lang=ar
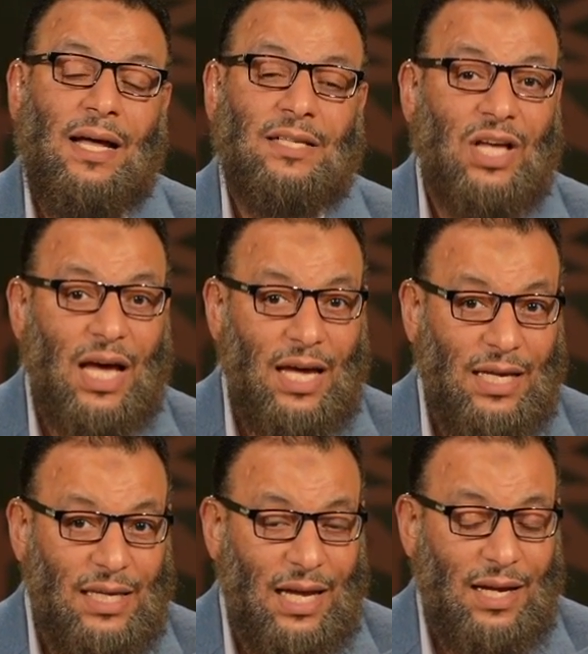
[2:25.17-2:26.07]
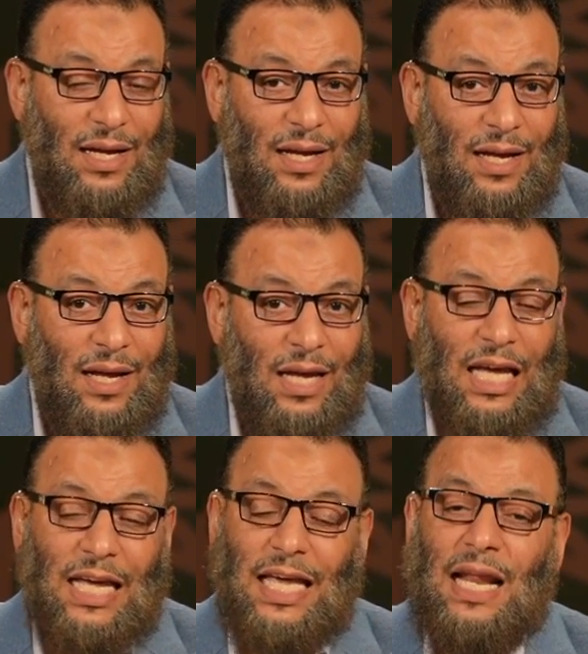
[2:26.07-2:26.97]
صح كده
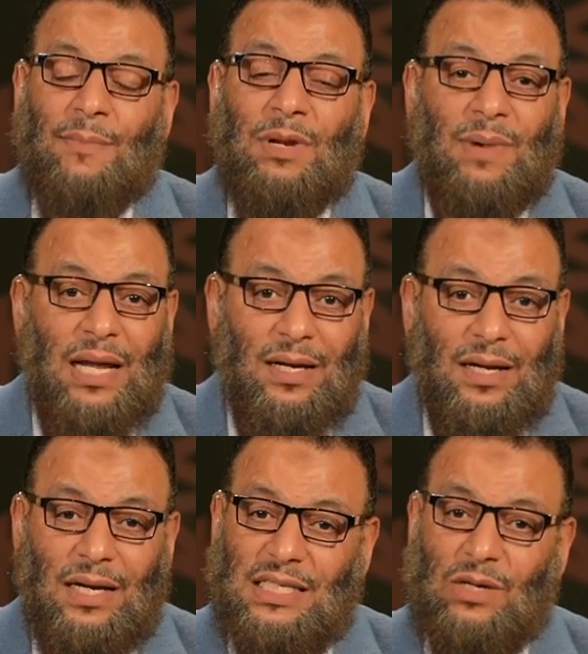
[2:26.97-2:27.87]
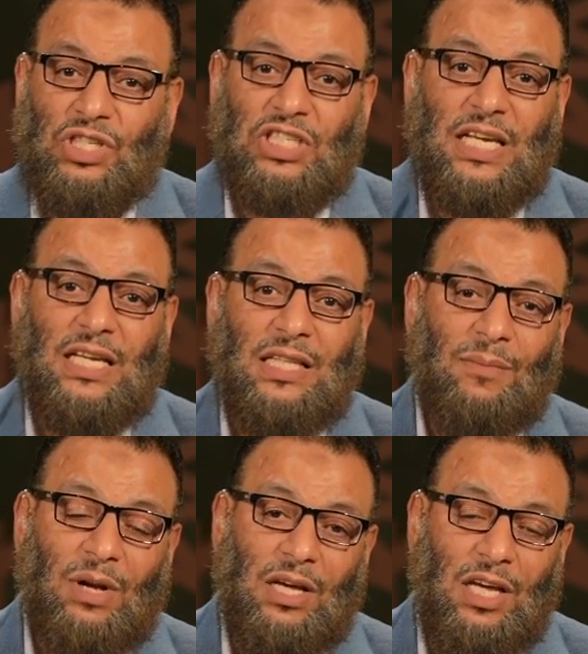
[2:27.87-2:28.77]
الكلام لمن؟ لزوجة نعم. سيدنا
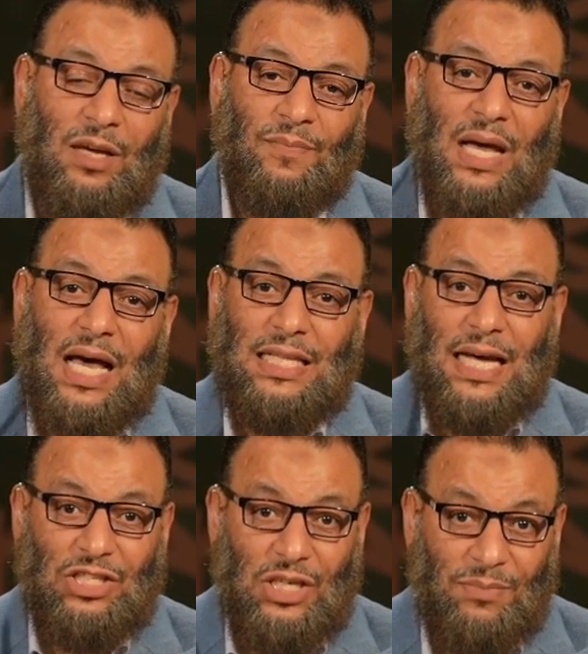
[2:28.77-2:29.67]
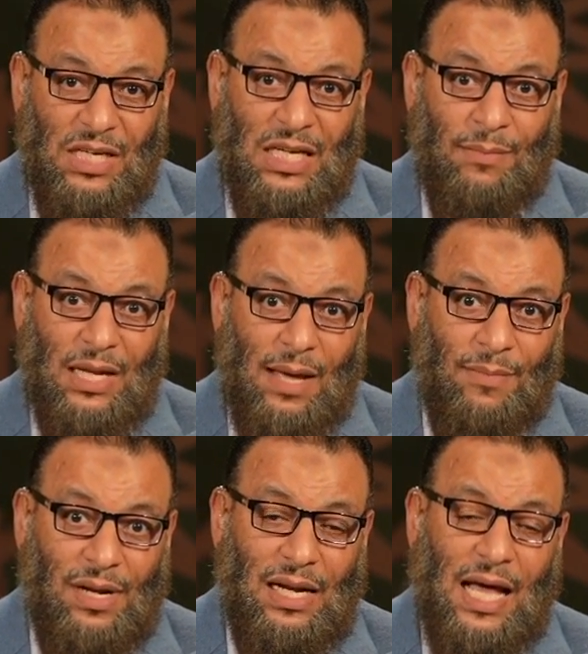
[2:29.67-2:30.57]
إبراهيم أتعجبين من
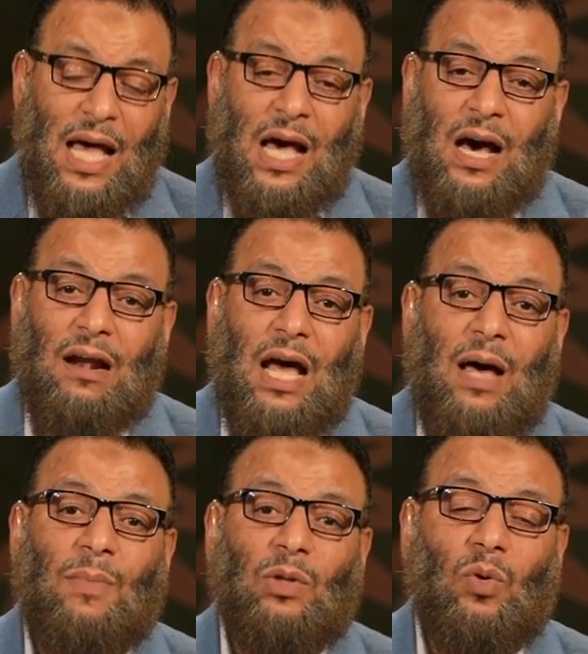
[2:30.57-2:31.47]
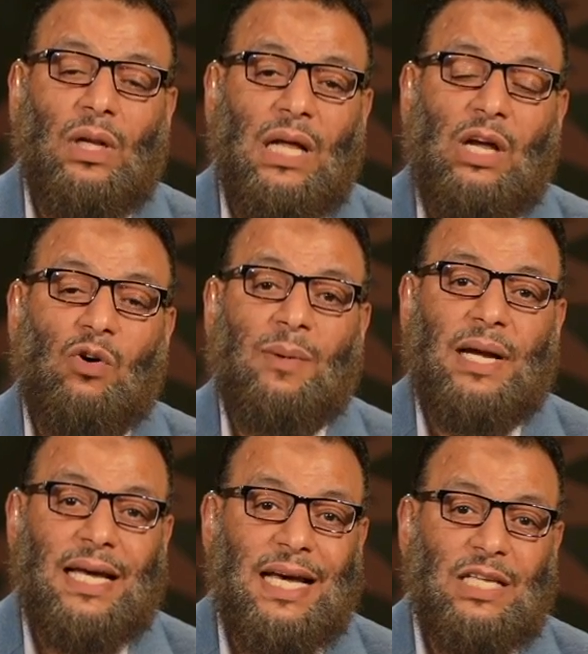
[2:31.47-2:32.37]
أمر الله رحمة الله
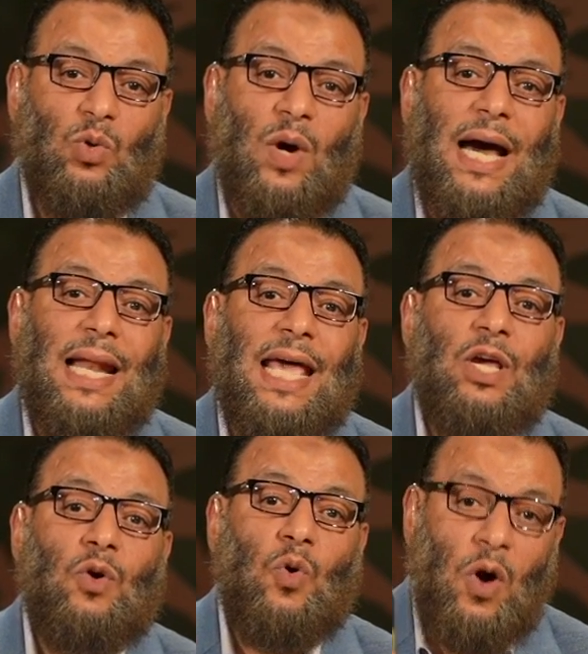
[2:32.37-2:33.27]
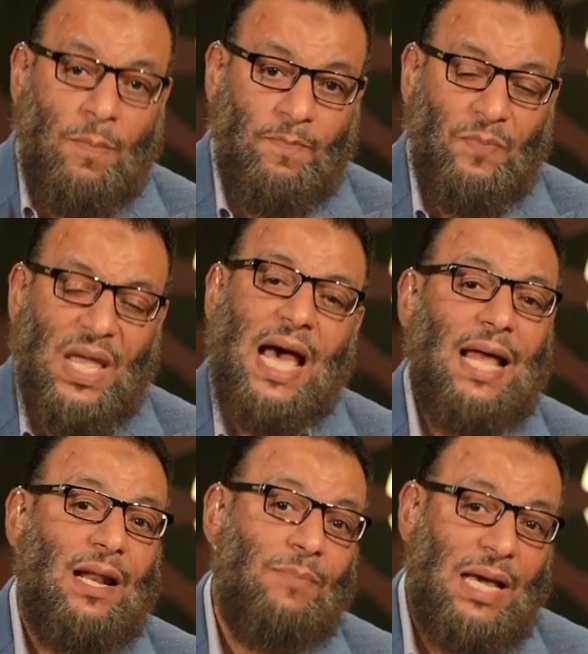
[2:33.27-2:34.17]
وبركاته عليكم
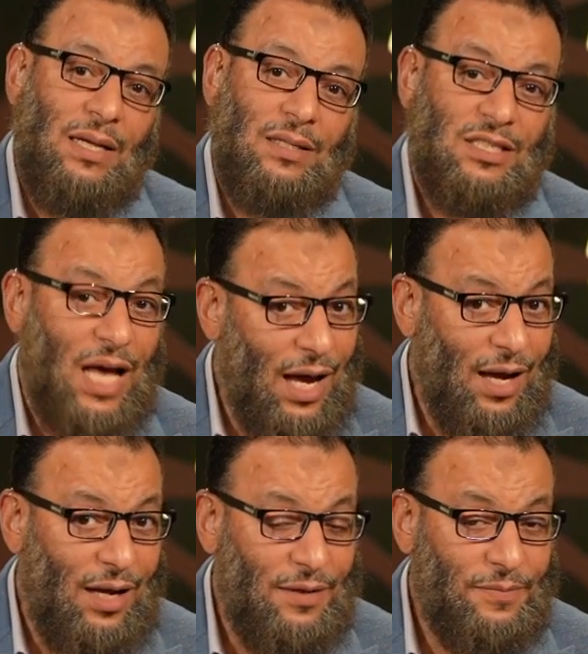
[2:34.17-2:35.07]
أهل البيت صح؟